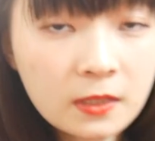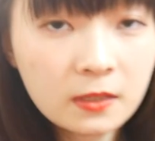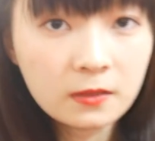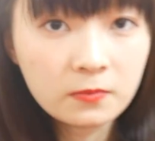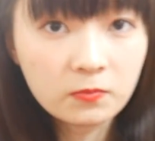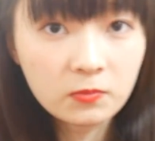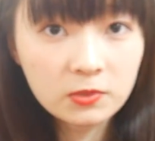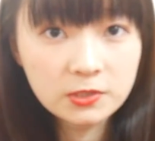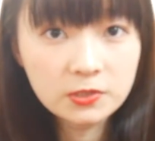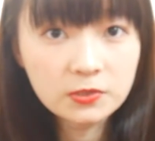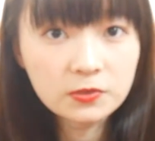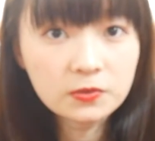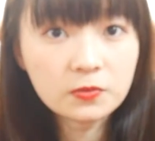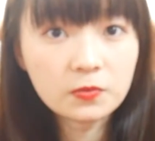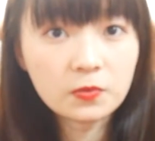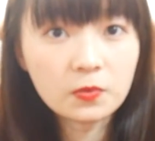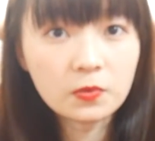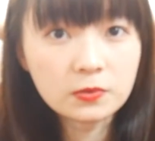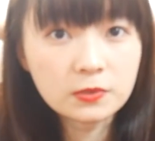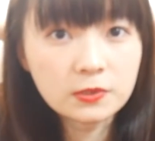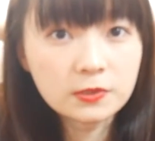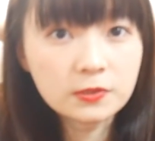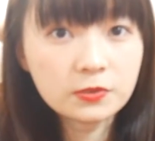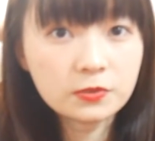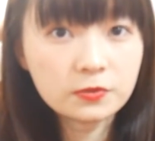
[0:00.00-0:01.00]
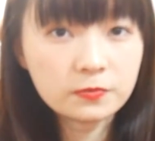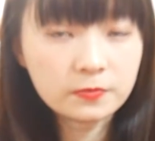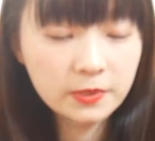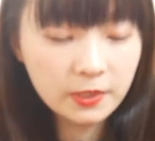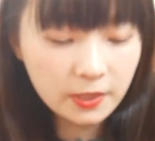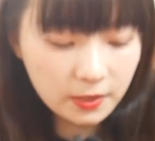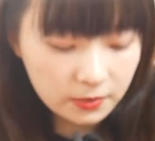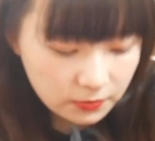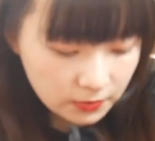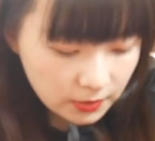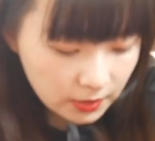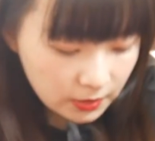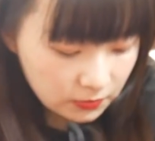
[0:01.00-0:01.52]
まあ、ちょっとごつく見
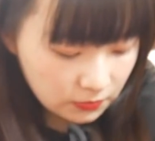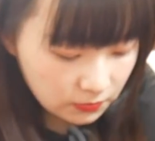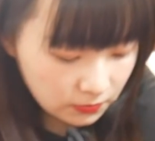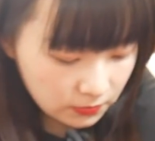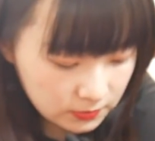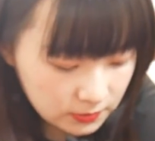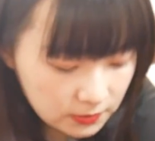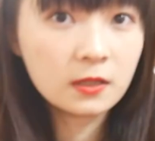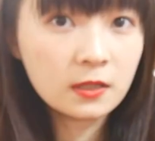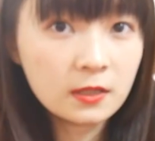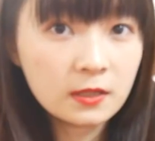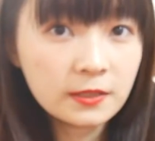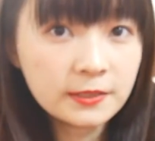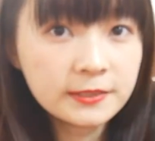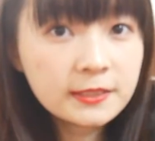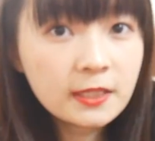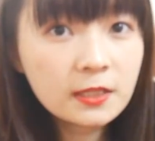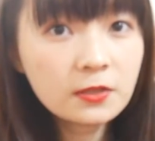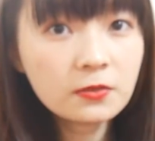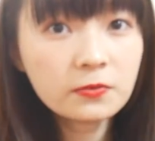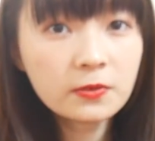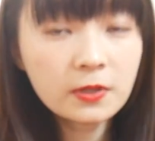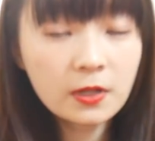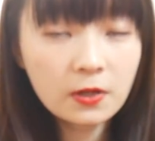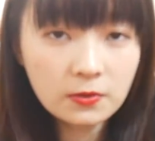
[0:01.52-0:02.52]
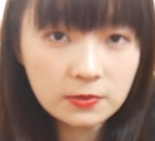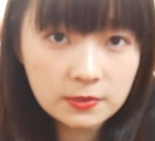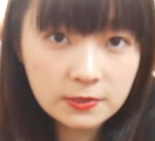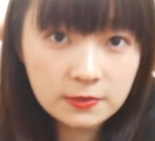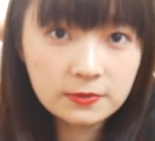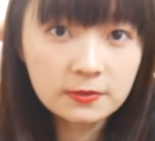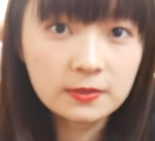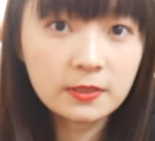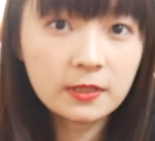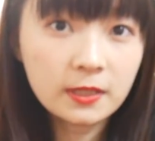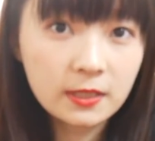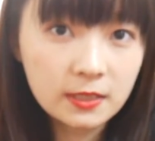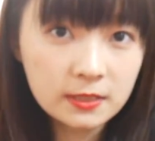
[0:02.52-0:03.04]
えるけど下とかを
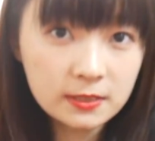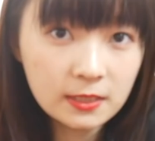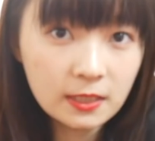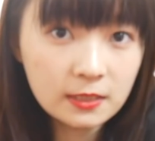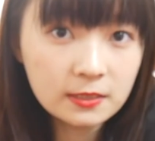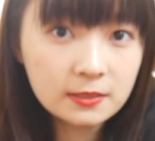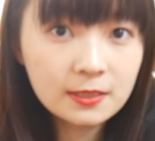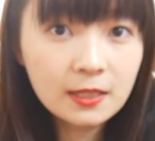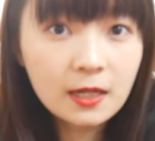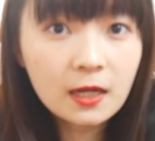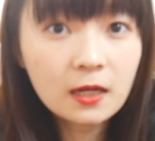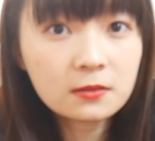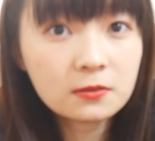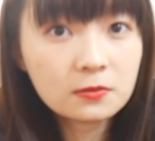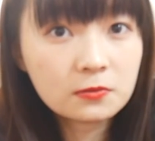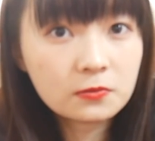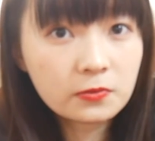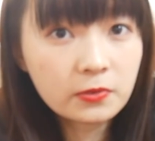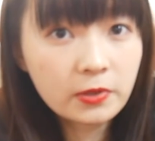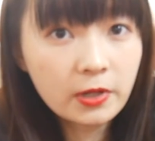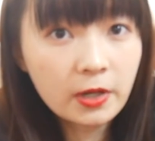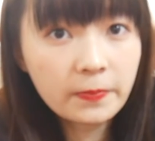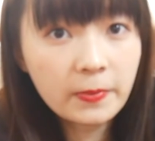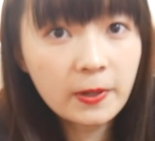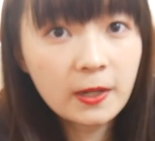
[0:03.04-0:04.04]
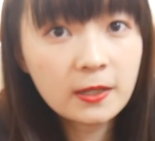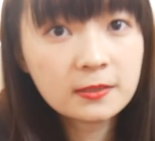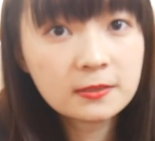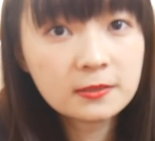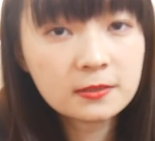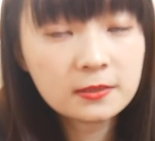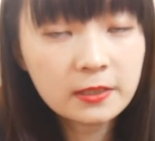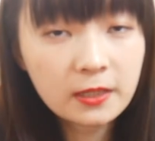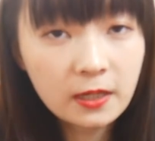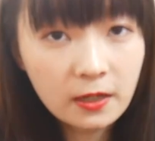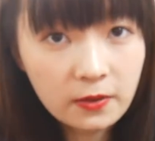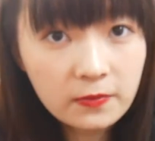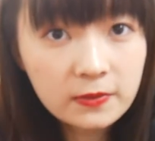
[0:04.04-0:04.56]
すっきりしたスカートとか
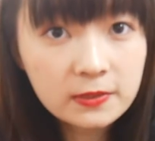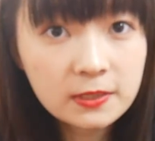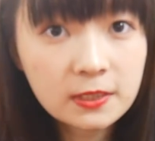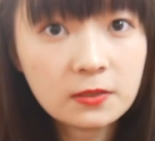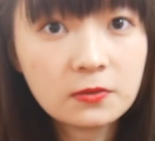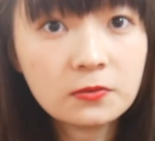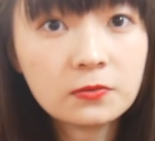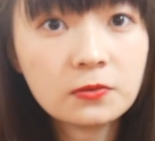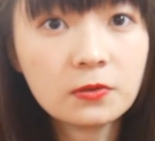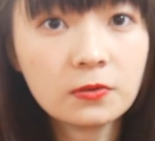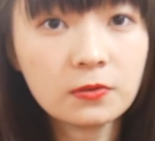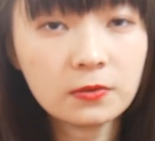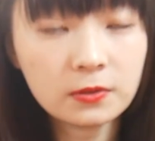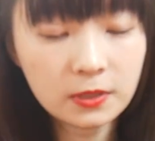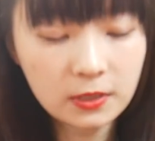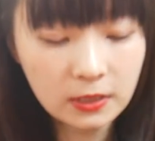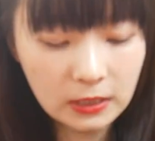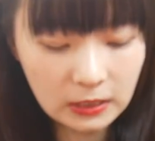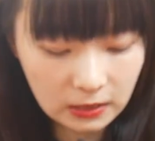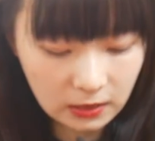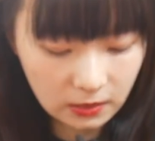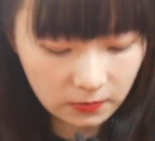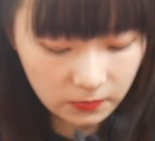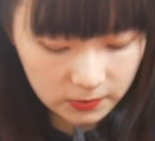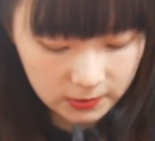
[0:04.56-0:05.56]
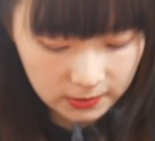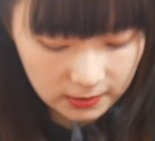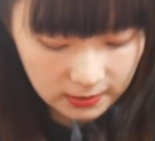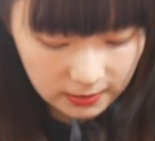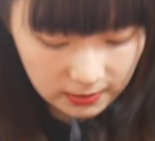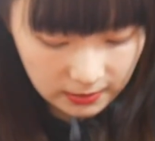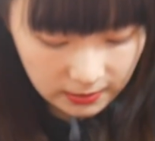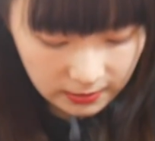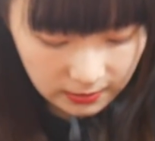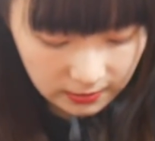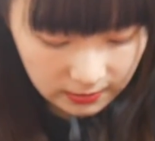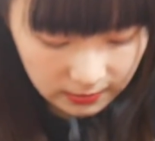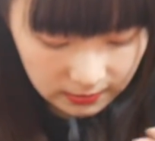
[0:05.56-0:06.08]
パンツに合わせるといいかもしれ
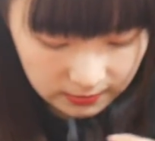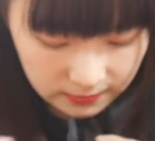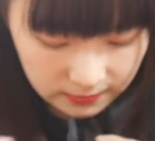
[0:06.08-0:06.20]
ないです